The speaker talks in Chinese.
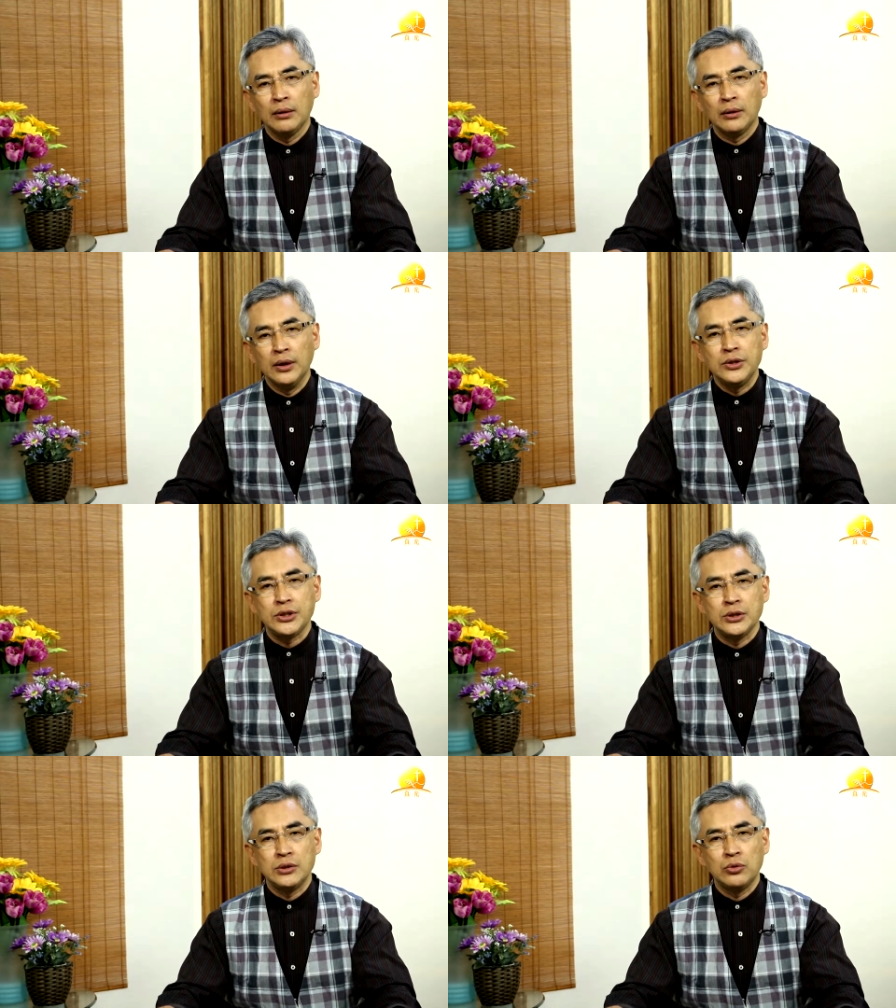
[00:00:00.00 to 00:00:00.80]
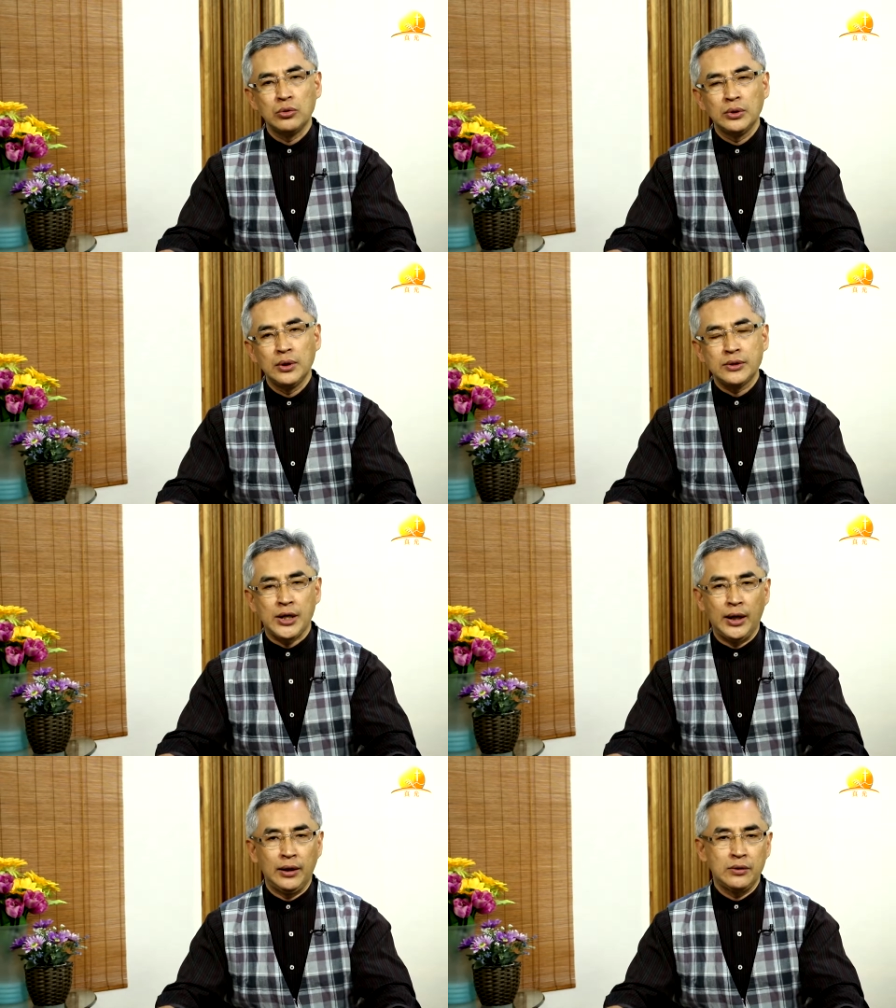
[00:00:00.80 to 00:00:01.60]
因此，
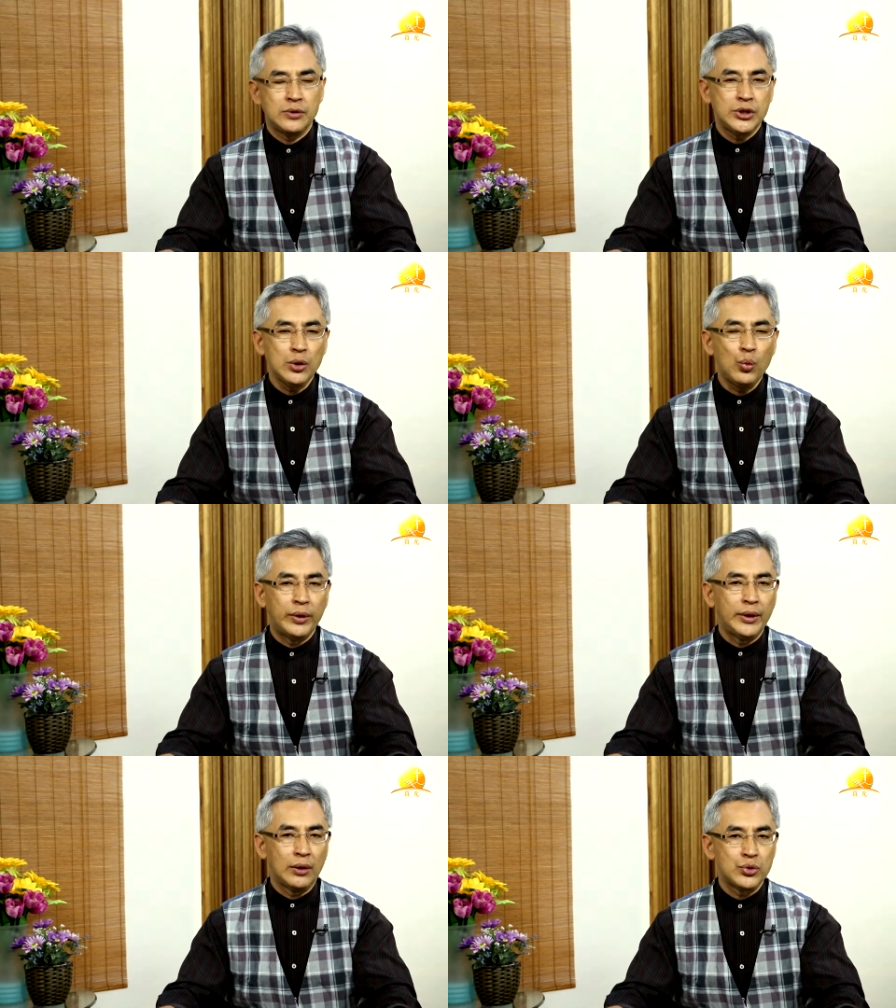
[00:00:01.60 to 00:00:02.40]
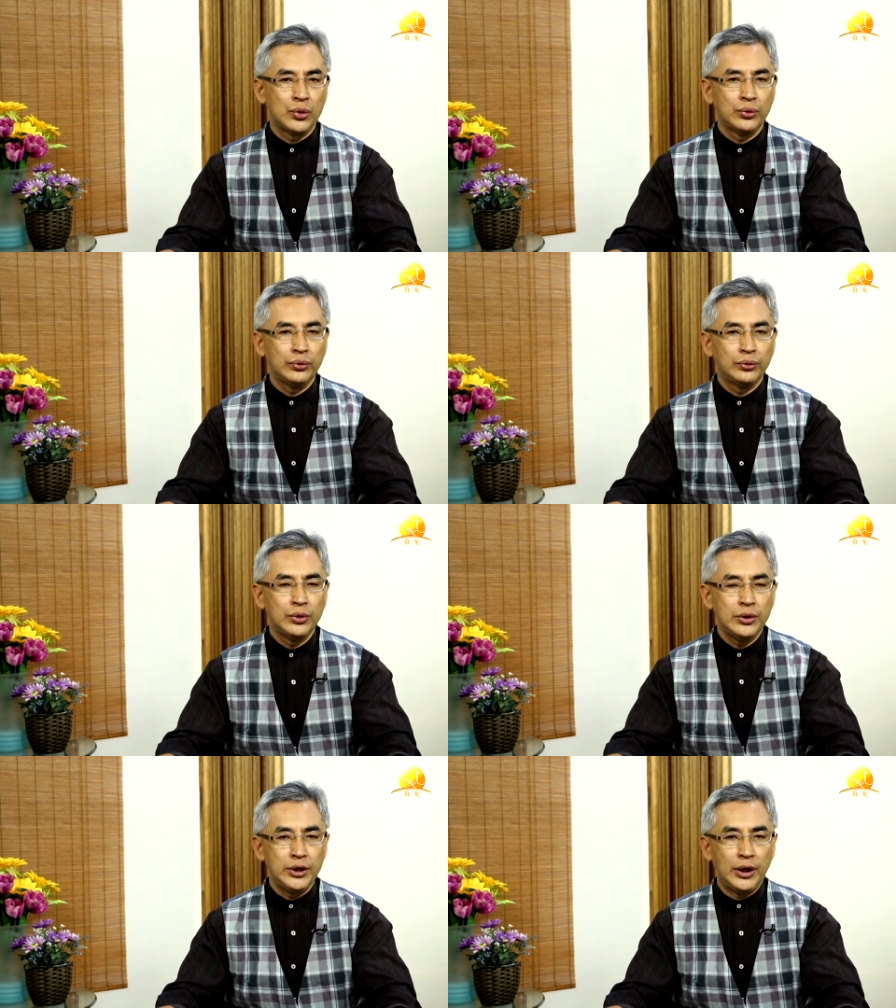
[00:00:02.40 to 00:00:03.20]
在经文当中
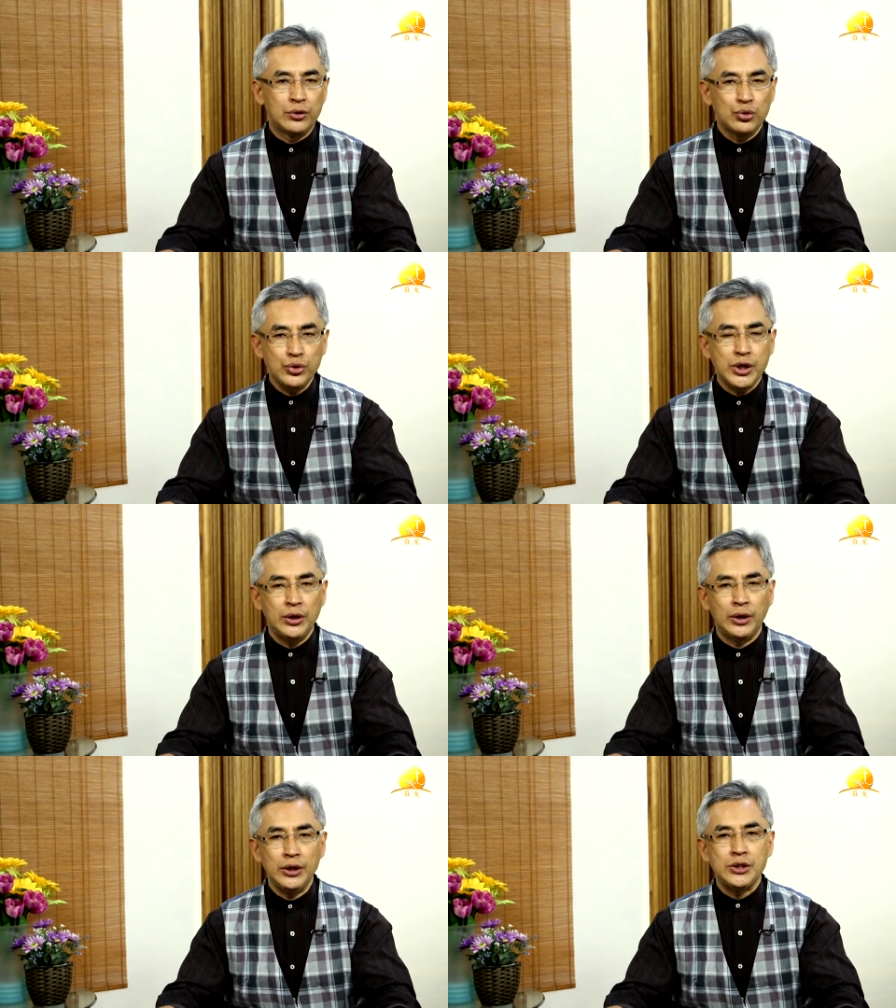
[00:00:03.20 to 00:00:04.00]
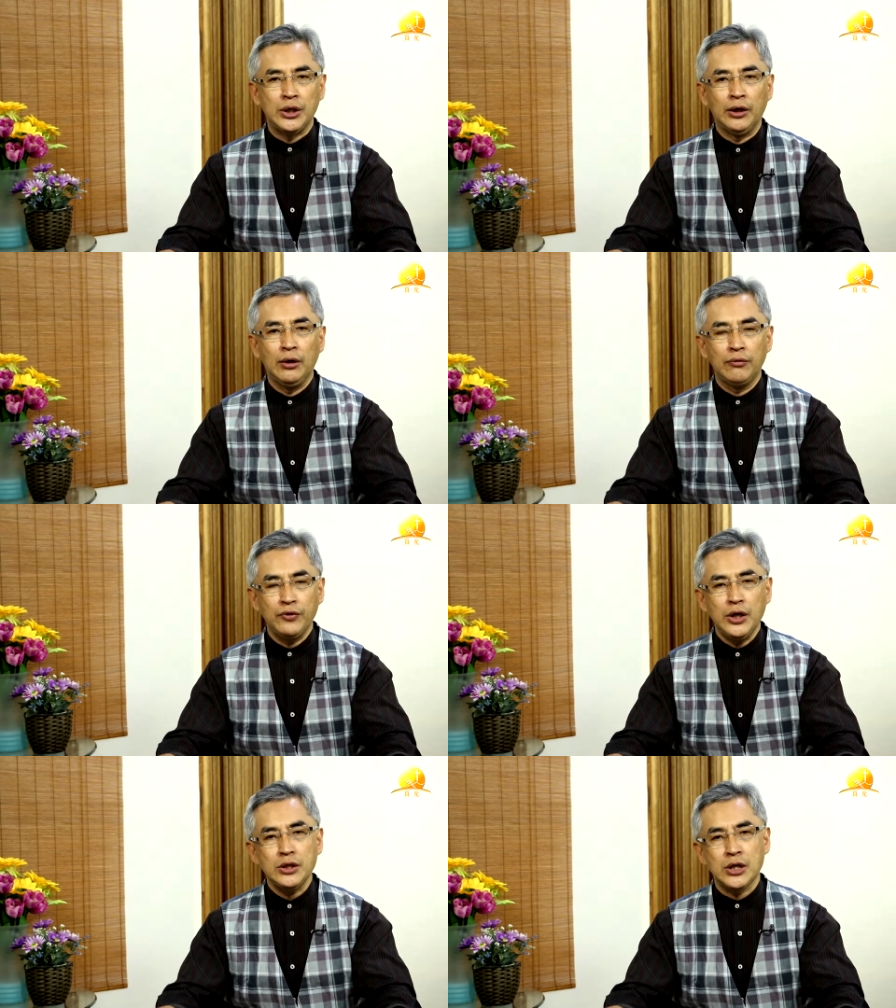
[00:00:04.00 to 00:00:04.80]
也出现了一节
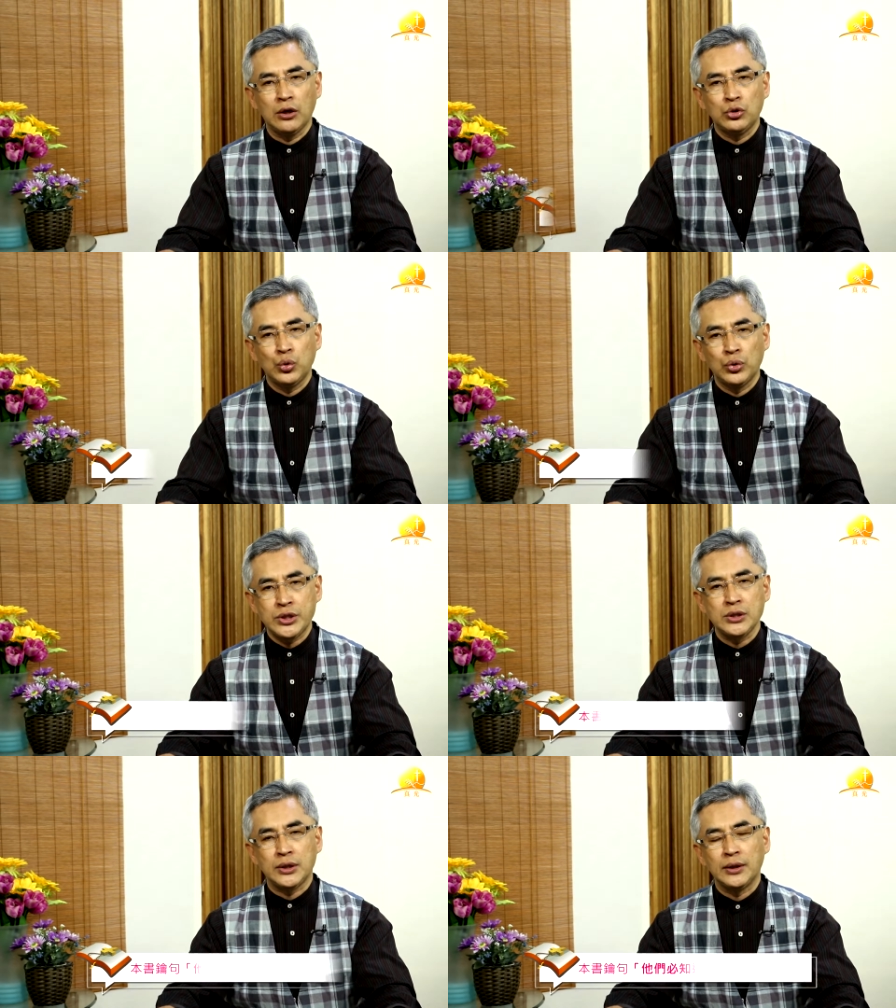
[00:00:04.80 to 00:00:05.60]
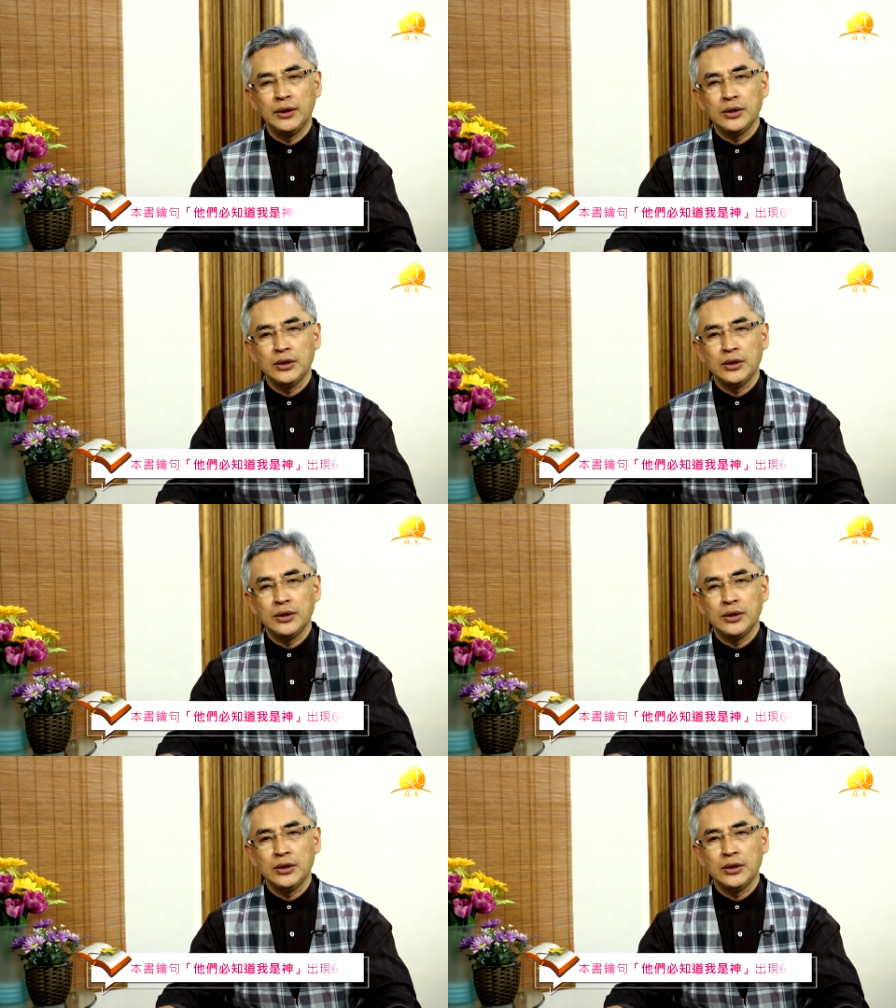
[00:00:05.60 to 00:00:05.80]
非常多次的，